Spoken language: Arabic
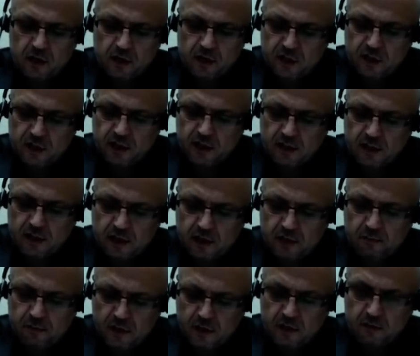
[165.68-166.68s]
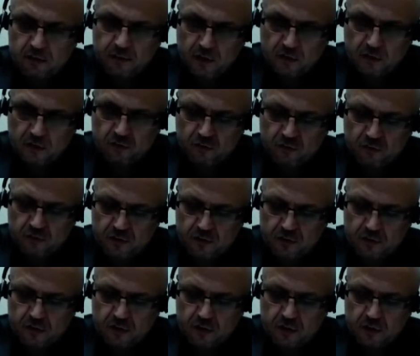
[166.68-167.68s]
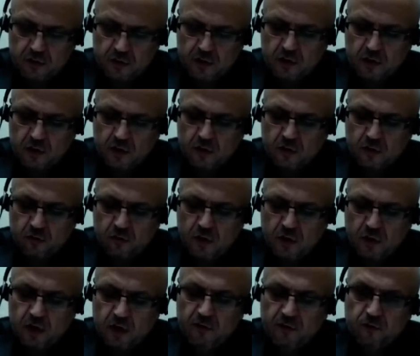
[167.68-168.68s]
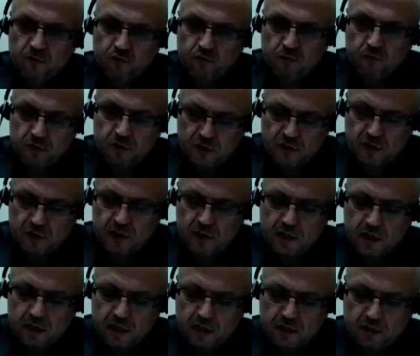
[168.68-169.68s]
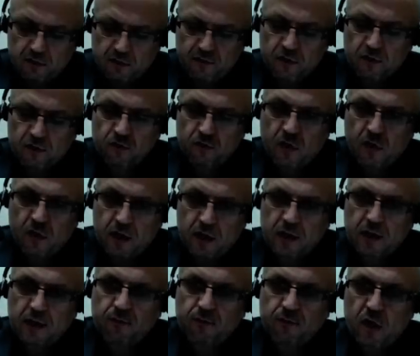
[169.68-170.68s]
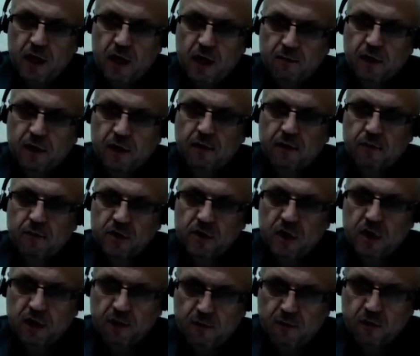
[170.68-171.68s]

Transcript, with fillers: أو عن شركة أخبار بيروت وأرفض بشدة أن تفرضوا علي محاميا من